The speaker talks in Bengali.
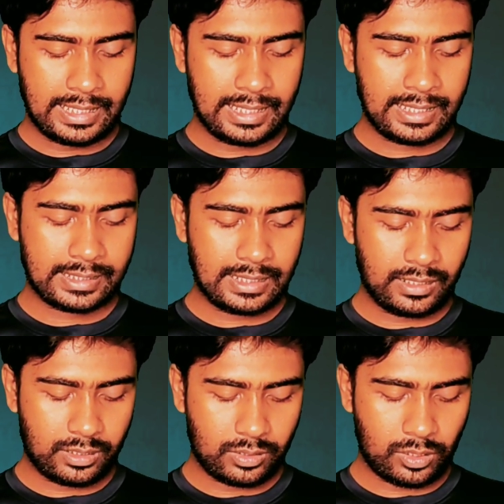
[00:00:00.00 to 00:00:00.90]
এখানে
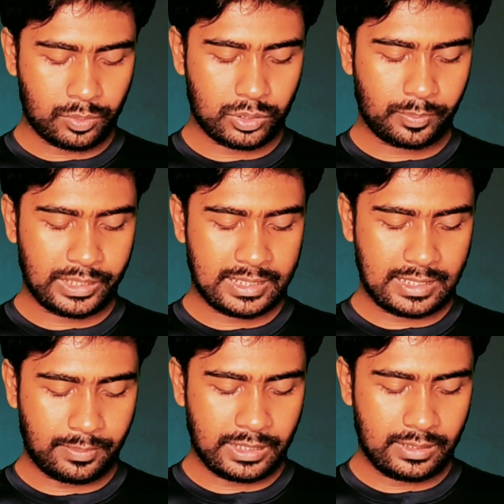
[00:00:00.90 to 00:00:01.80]
একটা অপশন
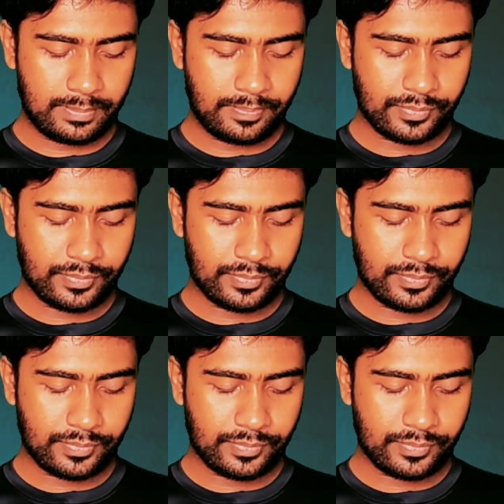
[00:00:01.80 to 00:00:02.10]
পেয়ে যাবেন